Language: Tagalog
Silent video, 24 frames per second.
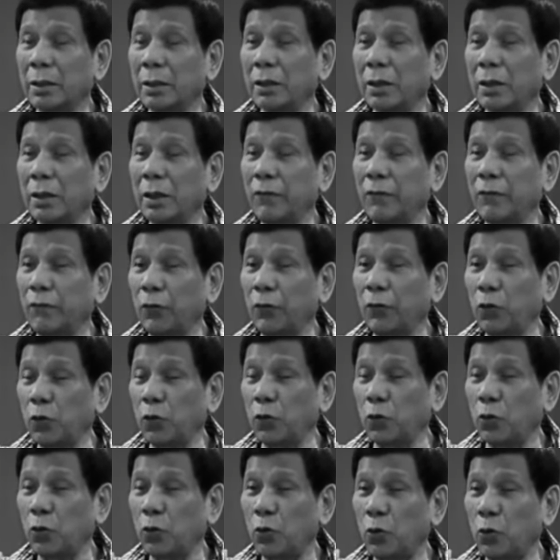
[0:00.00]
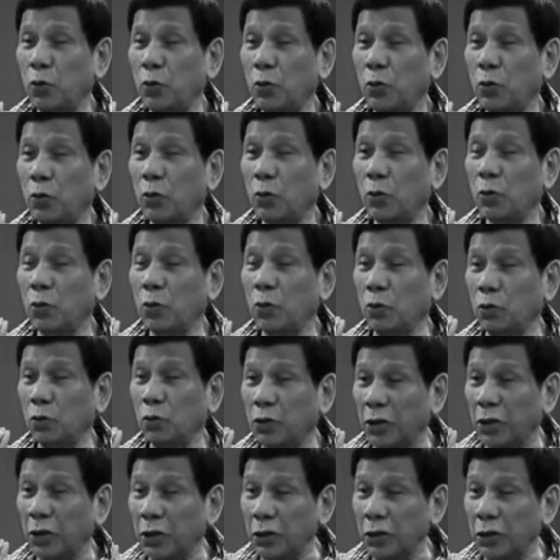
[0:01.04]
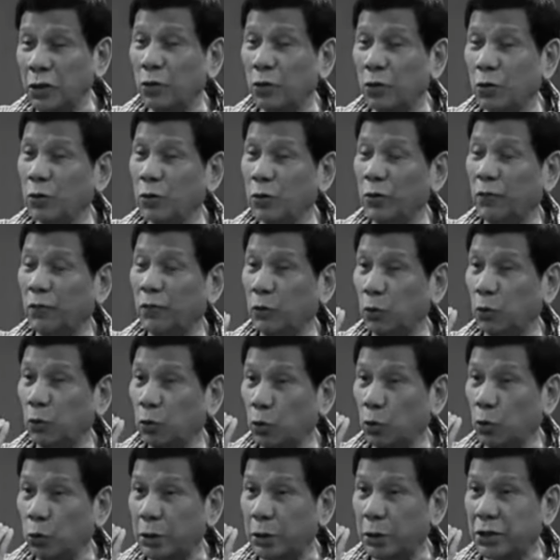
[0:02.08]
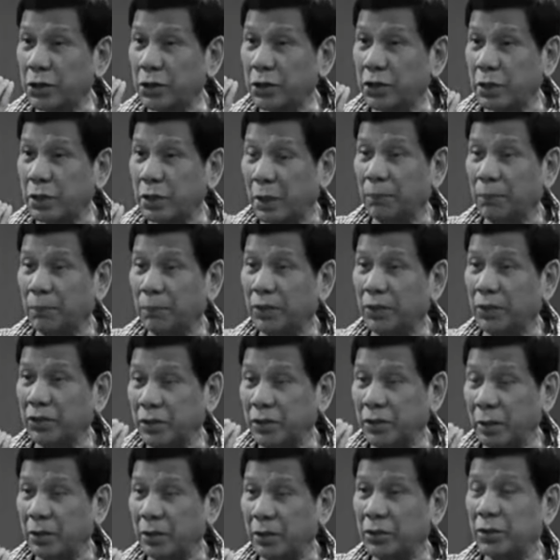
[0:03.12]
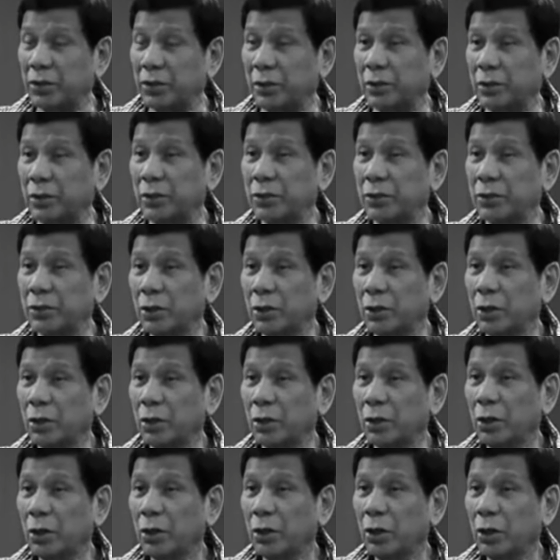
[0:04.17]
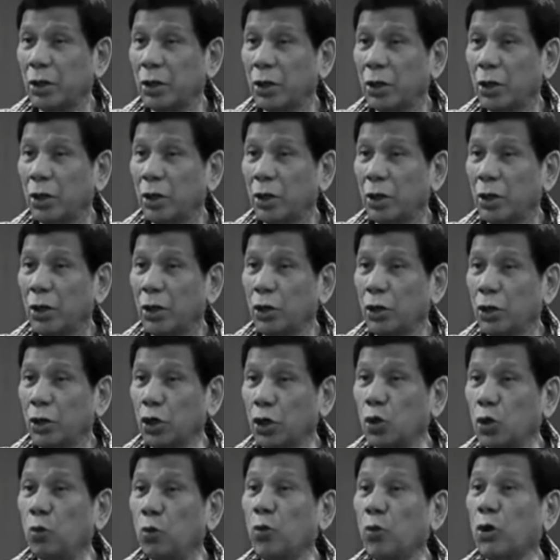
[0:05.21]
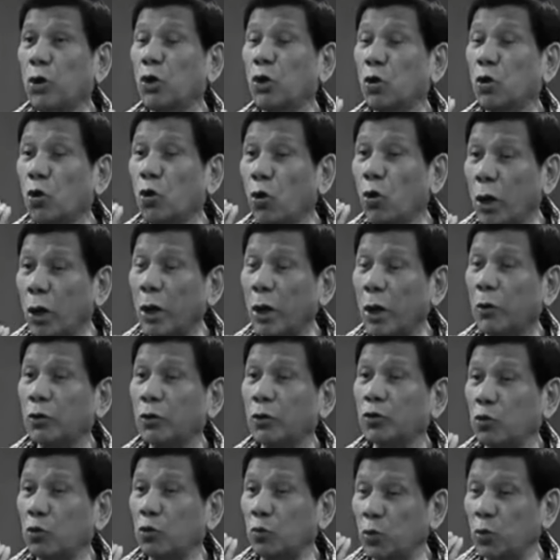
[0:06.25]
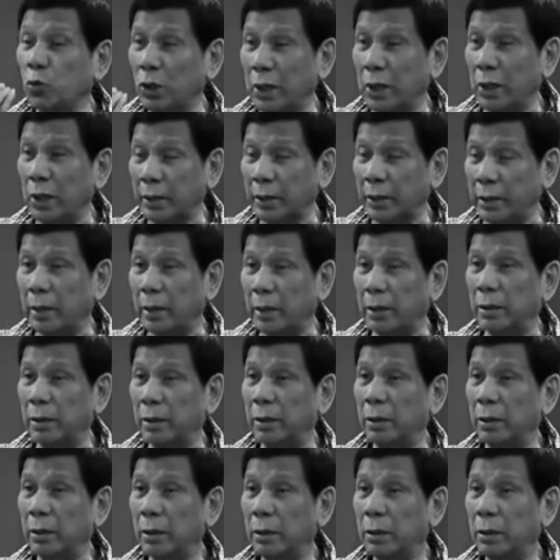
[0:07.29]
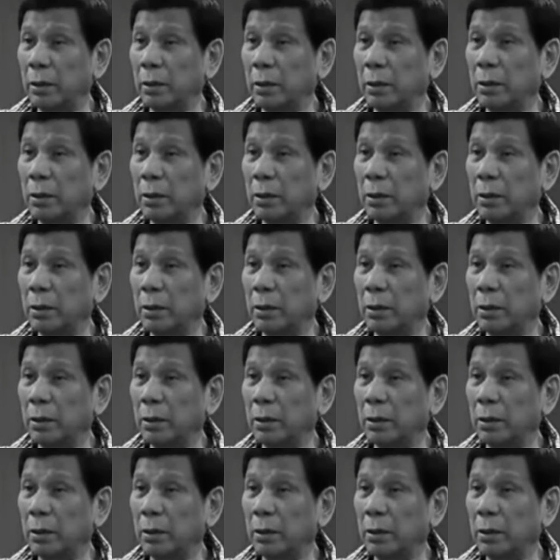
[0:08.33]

that if you continue if you do not stop this nonsense, you will go out of Mulacanan